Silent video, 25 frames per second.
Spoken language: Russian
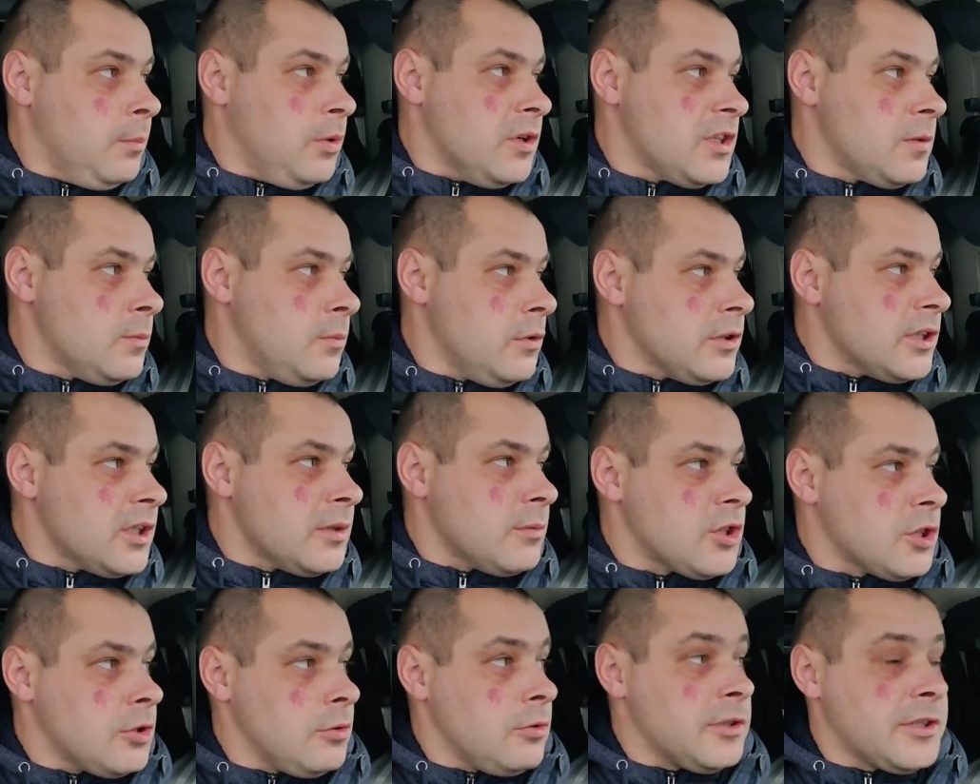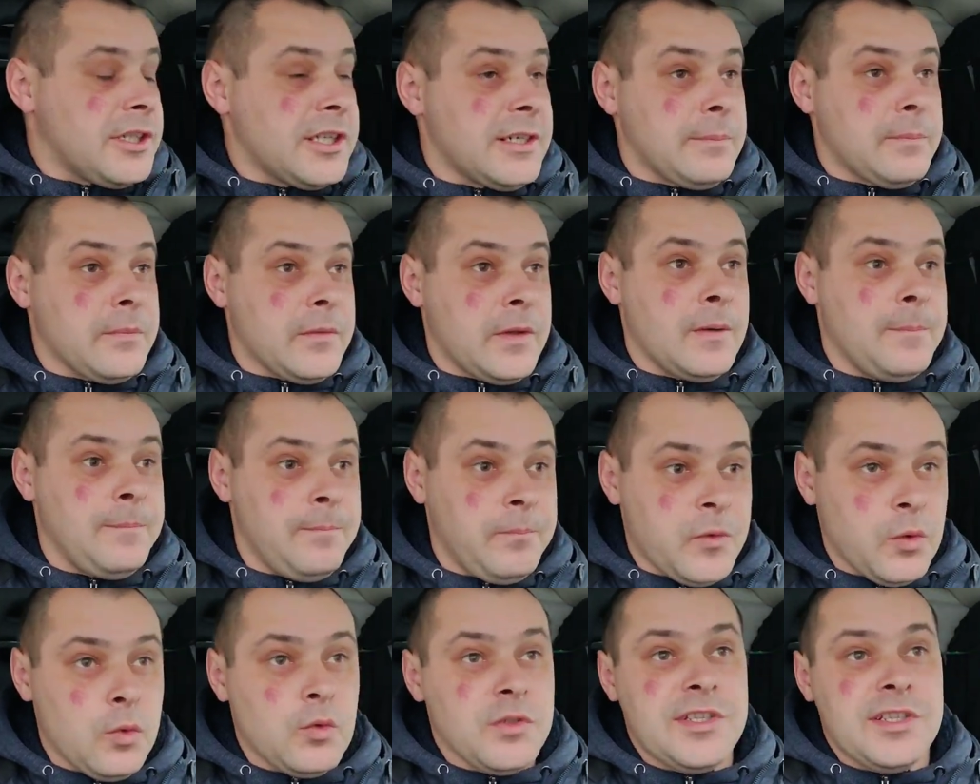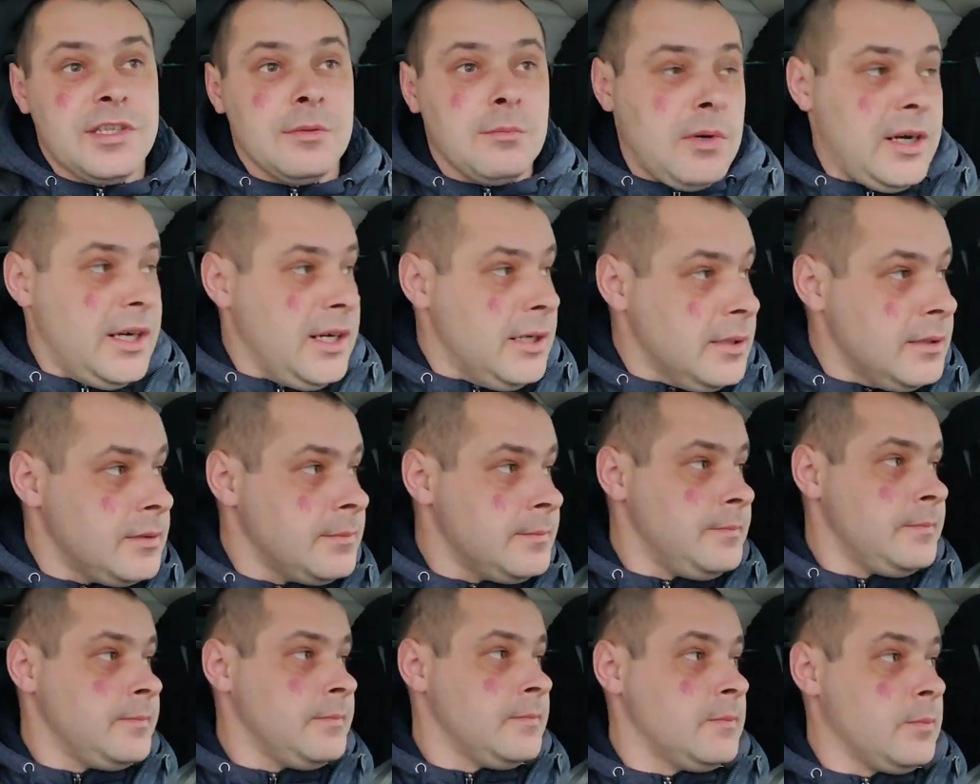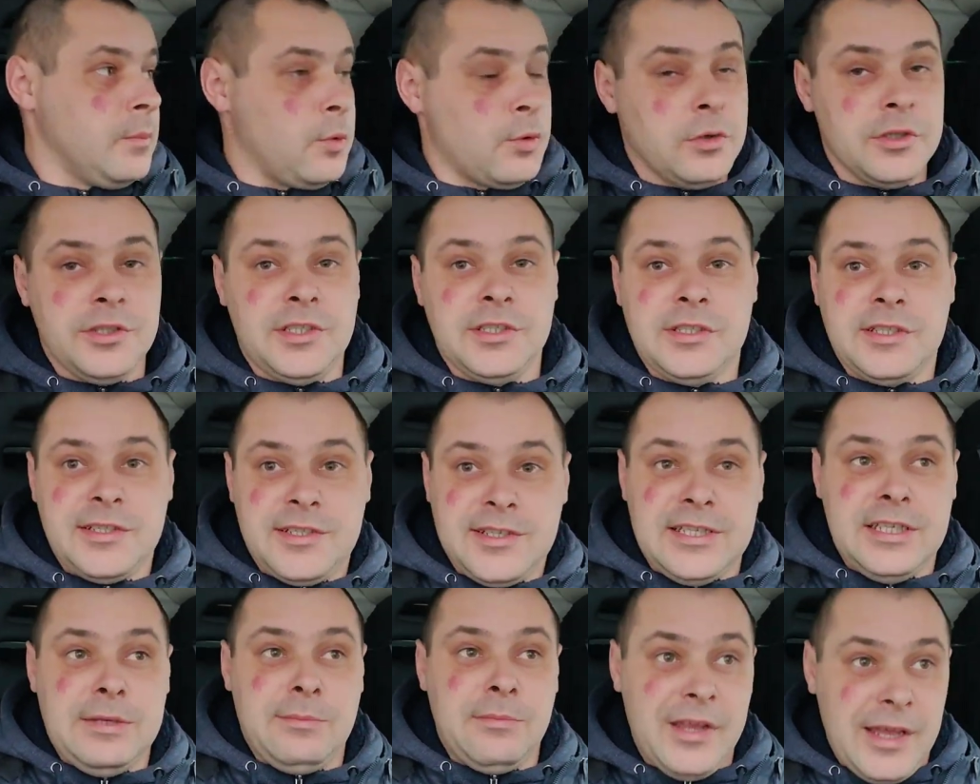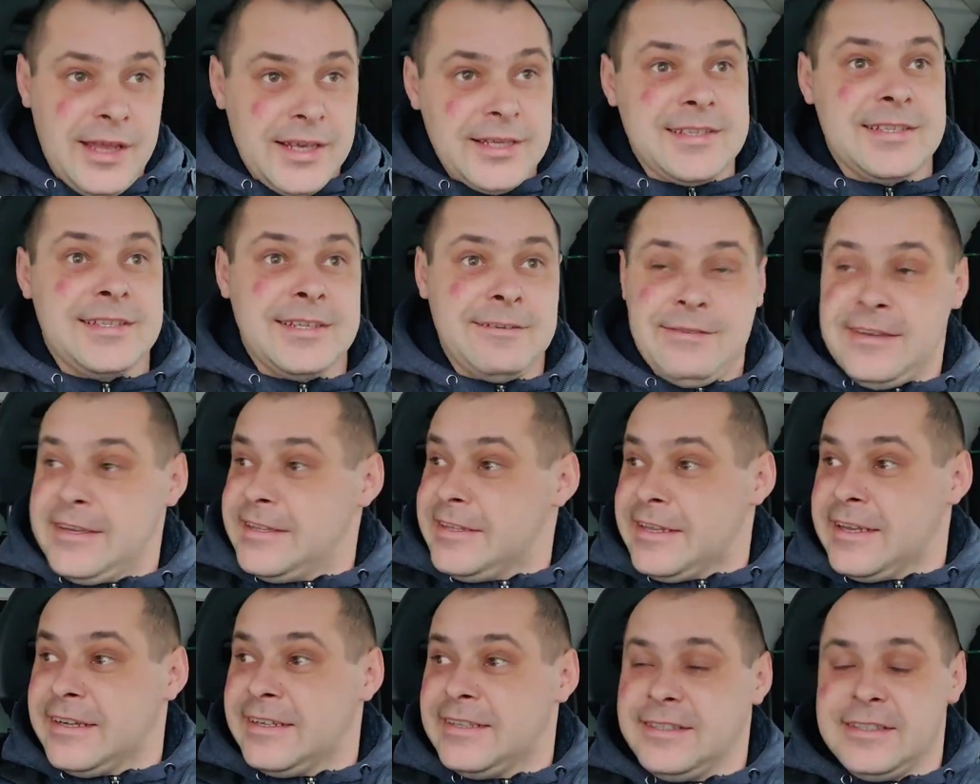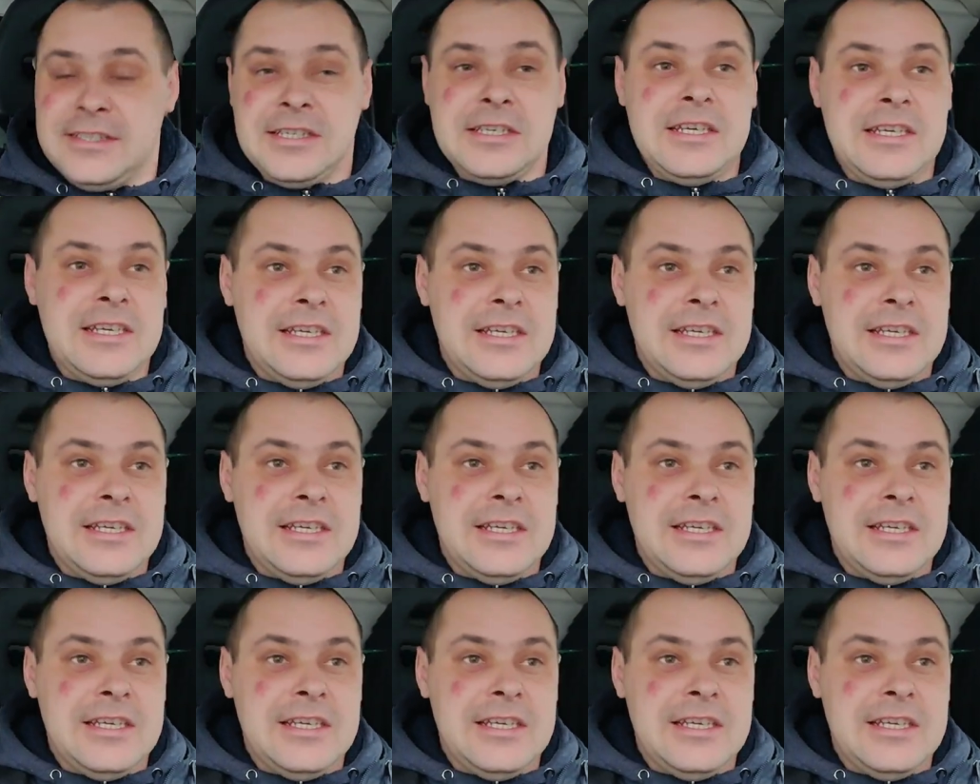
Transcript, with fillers: Посмотрим, что там. Ну, зима. Будет зимняя Словения.